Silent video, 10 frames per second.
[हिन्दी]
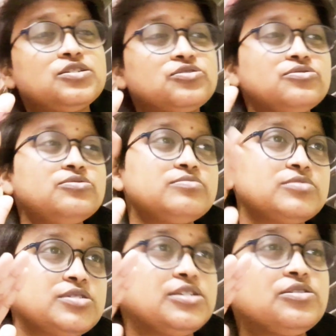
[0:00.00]
तो
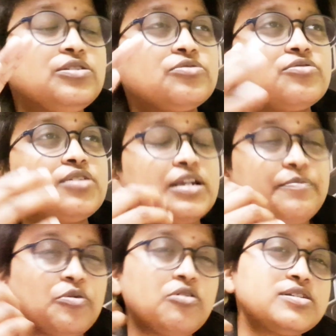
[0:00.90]
जिन लोगों का ना
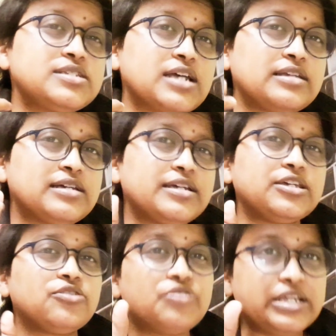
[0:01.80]
बहुत ज़्यादा
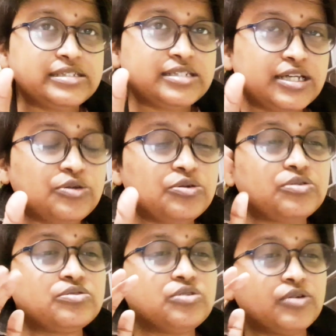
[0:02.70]
ईगोइस्टिक हो
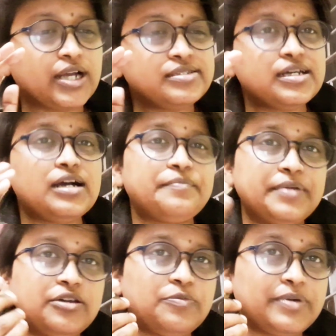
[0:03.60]
थोड़ा सा
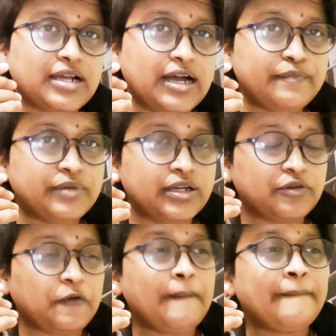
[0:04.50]
अपने ऊपर काम
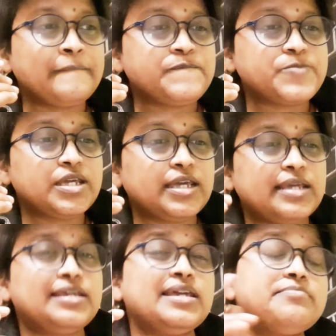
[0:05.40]
करो ठीक है
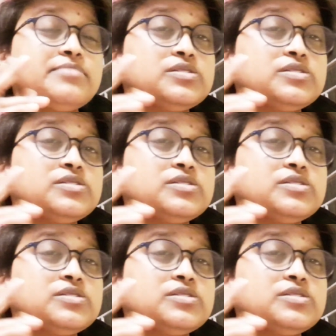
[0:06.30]
ये मत